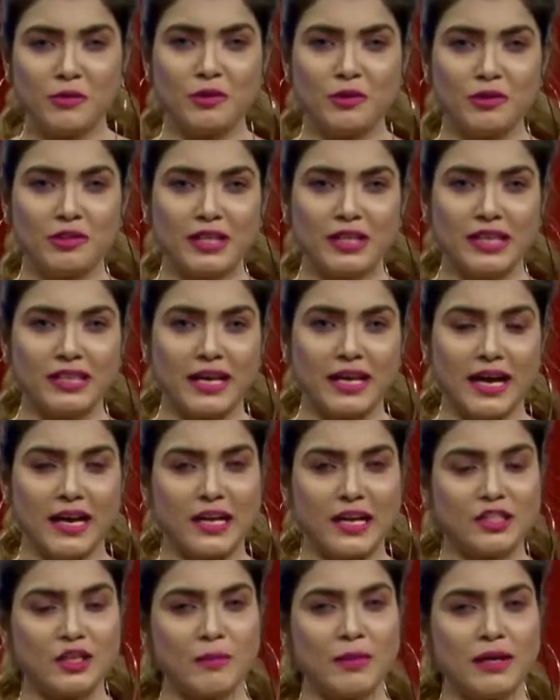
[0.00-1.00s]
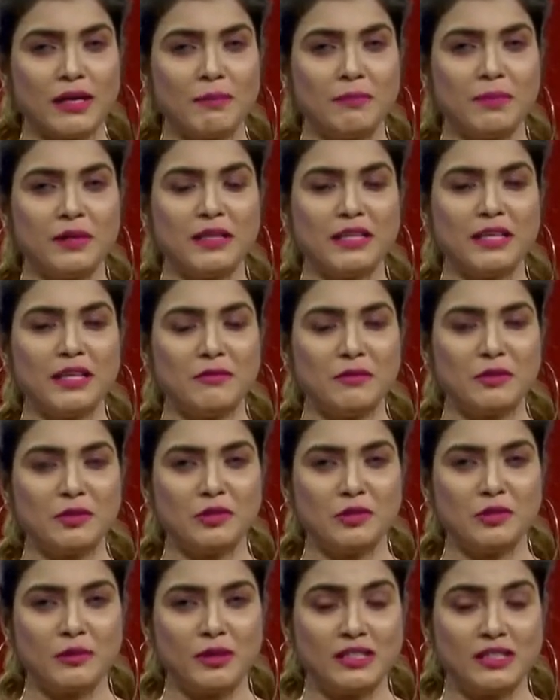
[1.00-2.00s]
ঘুরতেই থাকে সবাইকে প্রীতি এবং
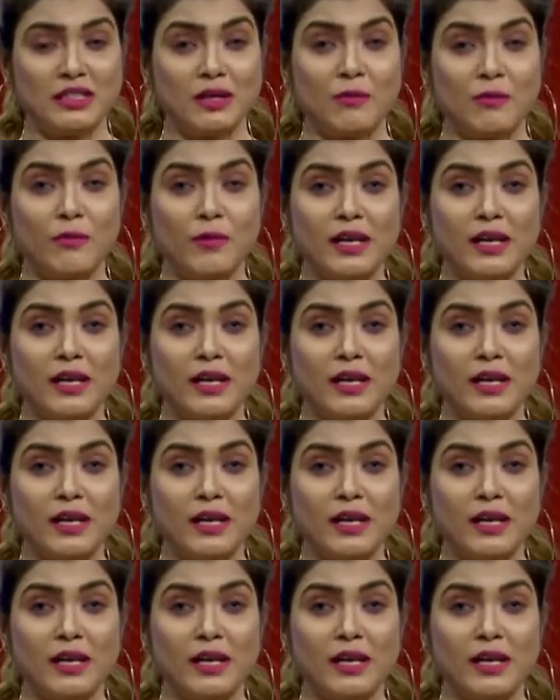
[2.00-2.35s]
শুভেচ্ছা